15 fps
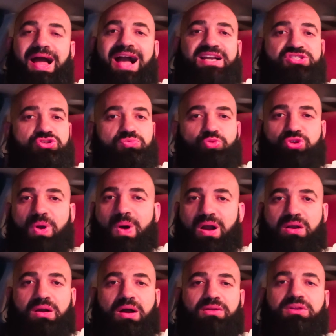عكس
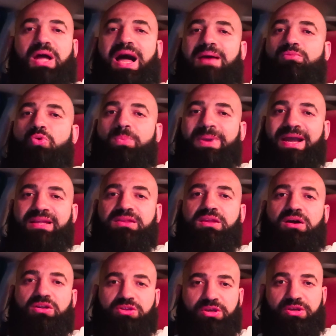المتوقع طعمه
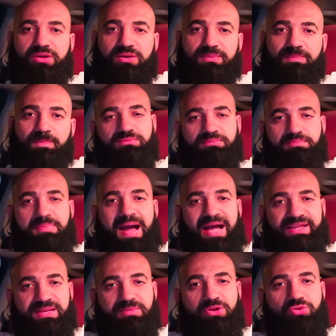بجد خطير
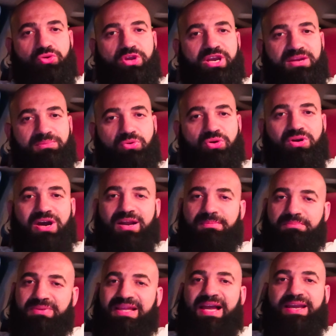بعد منه يجي
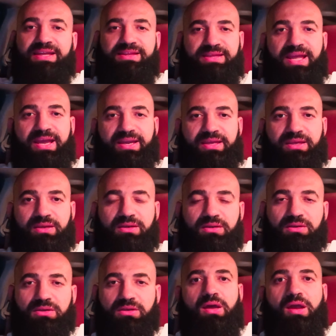البرجر بتاع كنتاكي
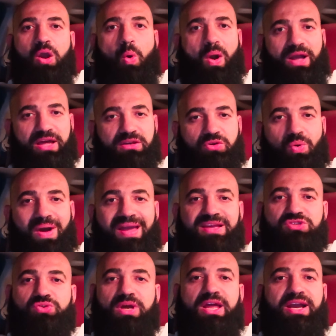هو كان
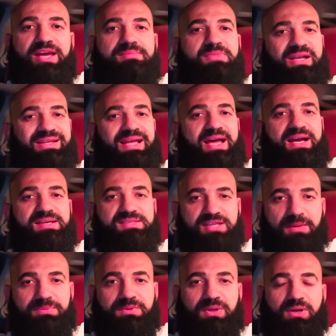كويس ولكن محتاج
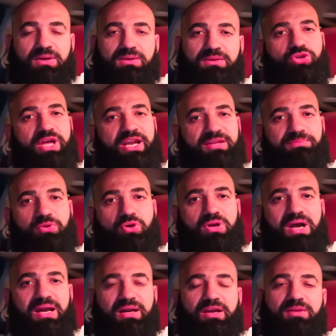ظبطه وتالت
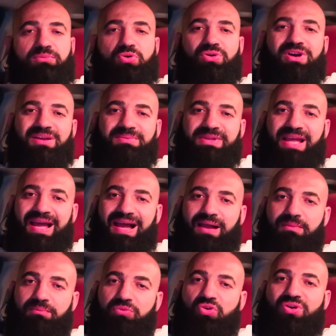برجر البرجر بتاع
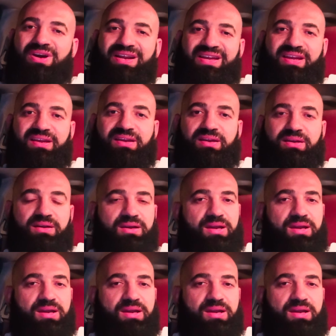برجر كينج